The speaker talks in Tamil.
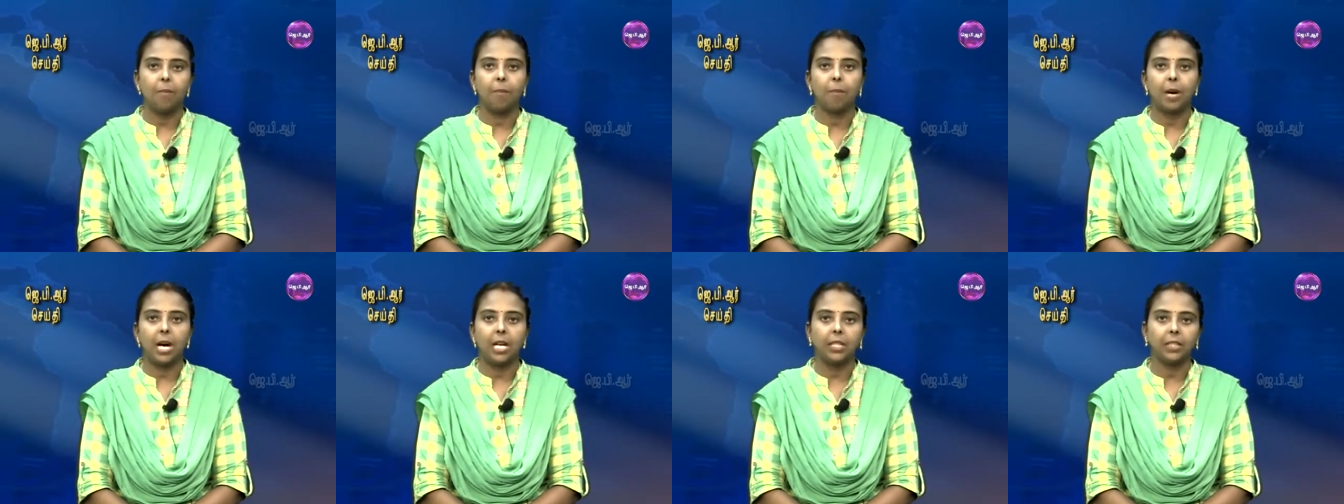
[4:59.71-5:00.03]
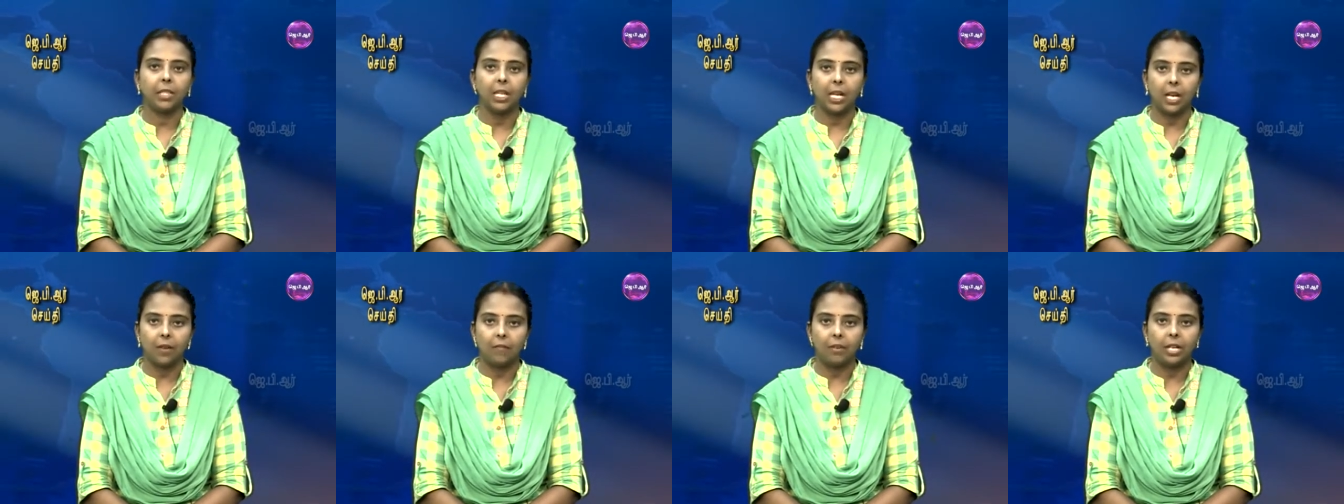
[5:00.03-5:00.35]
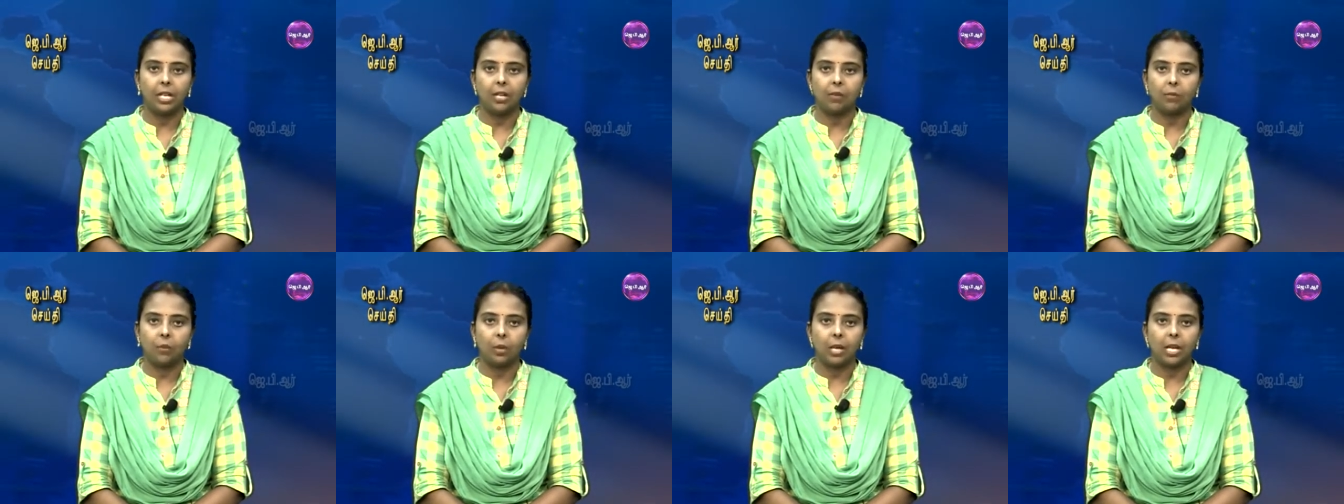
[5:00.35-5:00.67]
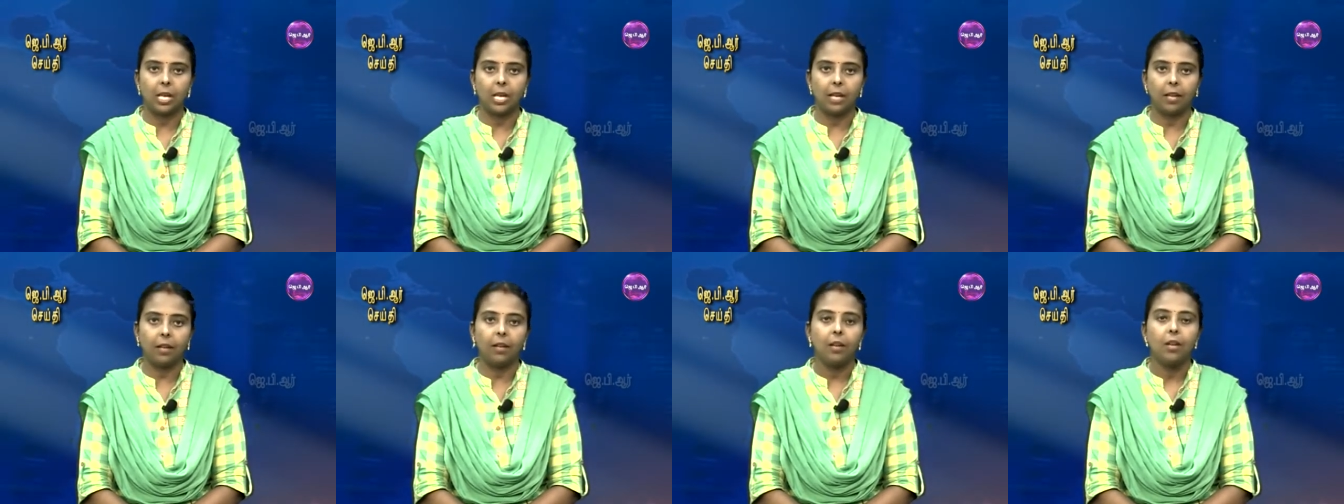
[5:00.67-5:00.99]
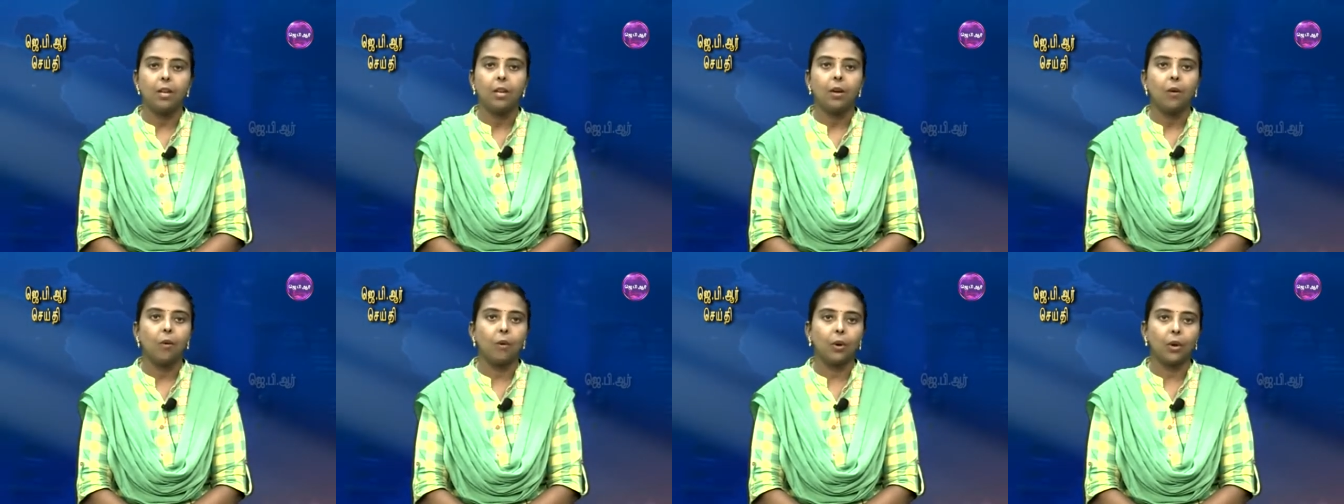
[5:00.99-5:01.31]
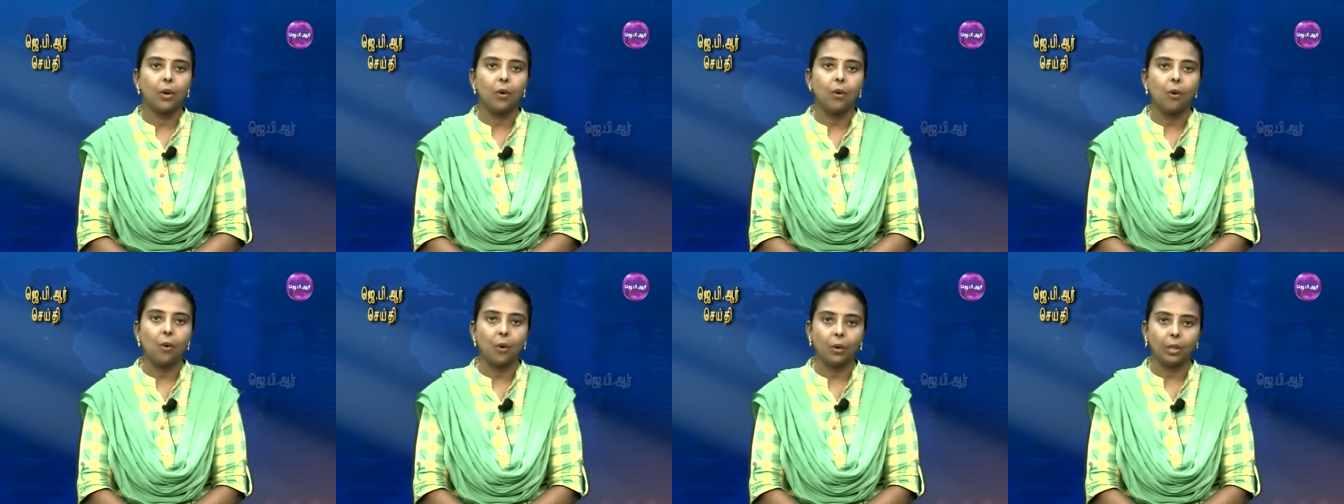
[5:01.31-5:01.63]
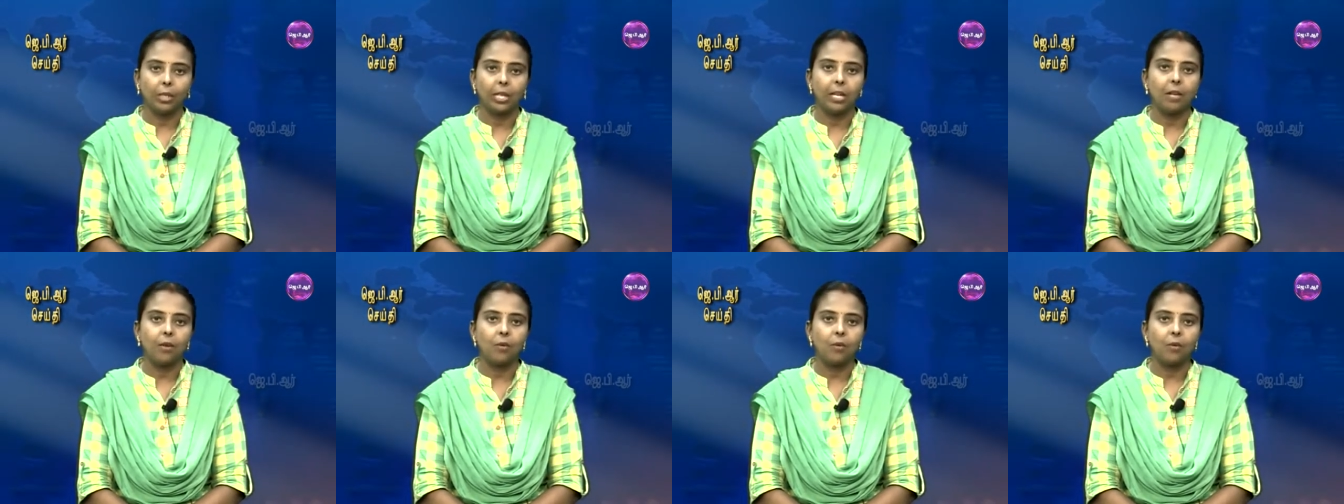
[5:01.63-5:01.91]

பாந்திராவில் உள்ள ஒரு ஹோட்டல்